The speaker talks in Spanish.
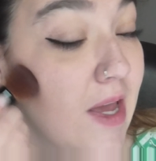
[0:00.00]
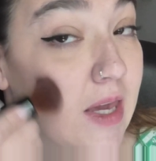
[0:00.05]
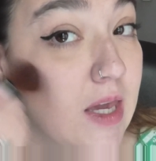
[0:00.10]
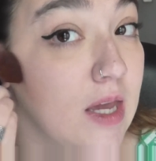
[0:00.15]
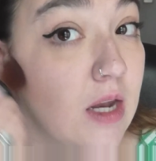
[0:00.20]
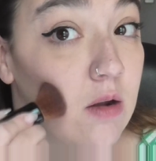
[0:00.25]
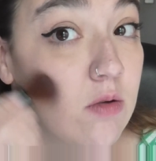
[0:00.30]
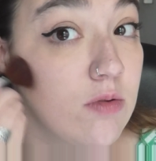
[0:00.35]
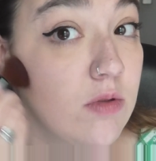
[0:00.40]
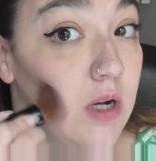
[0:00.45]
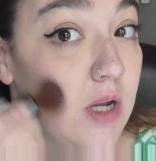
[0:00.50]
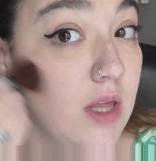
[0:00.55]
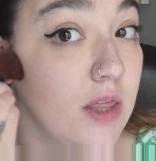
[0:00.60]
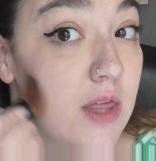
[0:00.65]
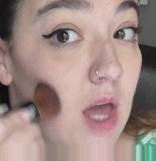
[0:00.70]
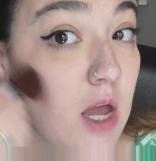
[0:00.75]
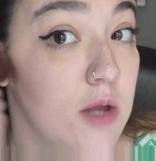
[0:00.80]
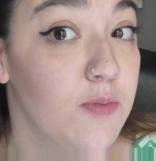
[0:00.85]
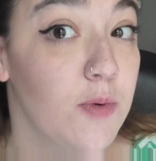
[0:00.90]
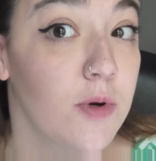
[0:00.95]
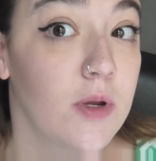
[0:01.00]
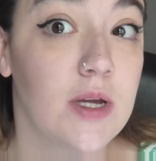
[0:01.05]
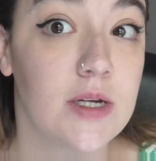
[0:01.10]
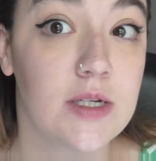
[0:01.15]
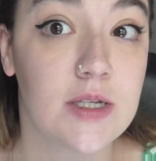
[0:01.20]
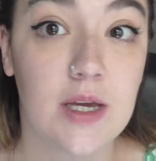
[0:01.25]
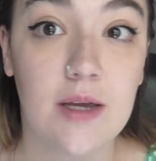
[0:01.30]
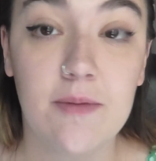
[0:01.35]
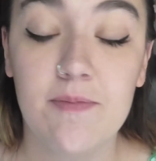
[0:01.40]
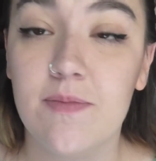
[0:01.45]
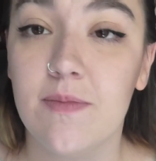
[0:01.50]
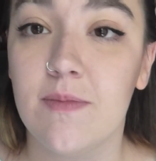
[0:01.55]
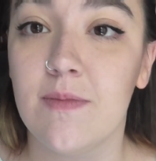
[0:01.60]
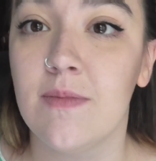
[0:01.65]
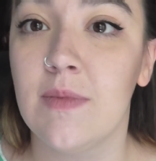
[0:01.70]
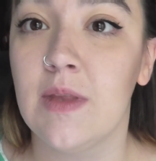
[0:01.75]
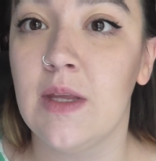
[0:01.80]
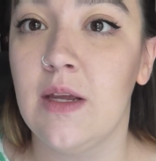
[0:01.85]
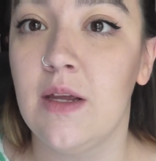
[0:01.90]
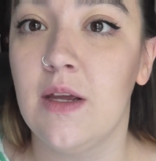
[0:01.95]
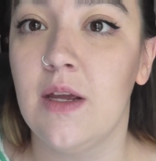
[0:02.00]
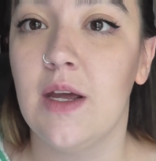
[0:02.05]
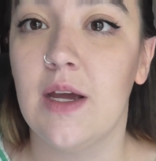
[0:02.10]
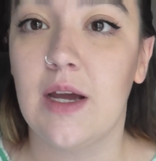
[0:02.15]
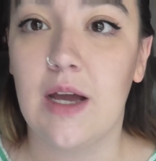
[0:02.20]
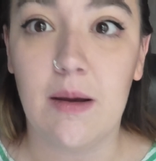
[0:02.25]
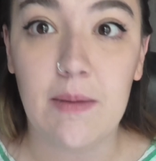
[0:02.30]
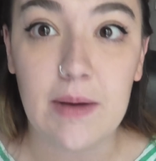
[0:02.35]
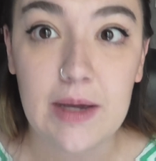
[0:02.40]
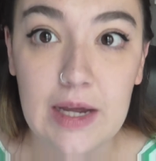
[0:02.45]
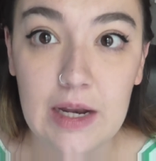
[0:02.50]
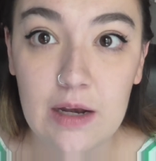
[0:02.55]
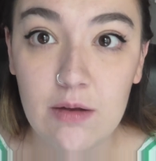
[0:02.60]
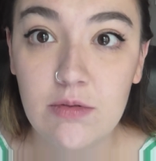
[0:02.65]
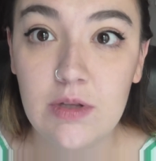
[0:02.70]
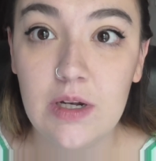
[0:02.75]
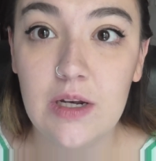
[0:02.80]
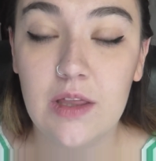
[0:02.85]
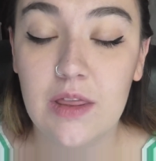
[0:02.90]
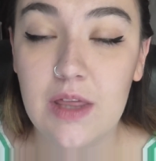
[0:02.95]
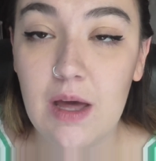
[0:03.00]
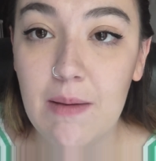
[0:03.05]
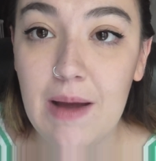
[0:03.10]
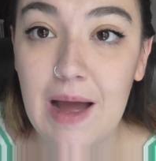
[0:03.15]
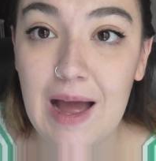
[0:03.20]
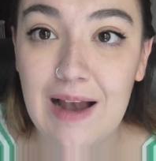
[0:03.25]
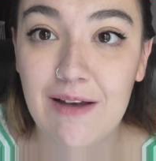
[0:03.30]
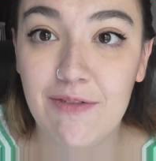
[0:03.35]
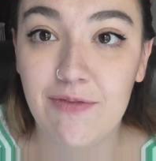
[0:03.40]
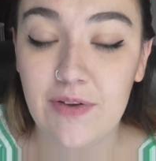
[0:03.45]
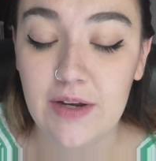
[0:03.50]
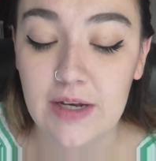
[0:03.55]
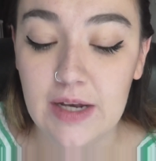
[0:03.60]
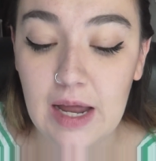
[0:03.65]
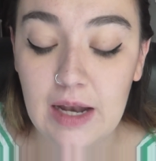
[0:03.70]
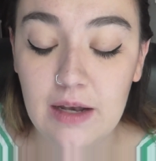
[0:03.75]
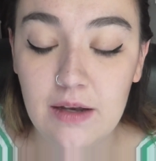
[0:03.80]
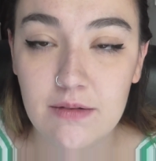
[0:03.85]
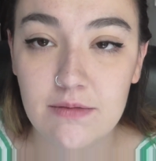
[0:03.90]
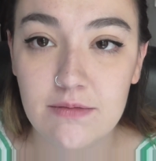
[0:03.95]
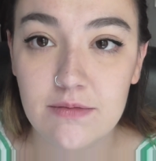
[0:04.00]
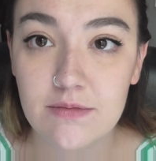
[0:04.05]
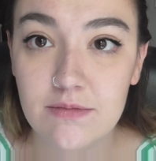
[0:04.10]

que no utilizáis porque es que cada vez que lo utilizaba al final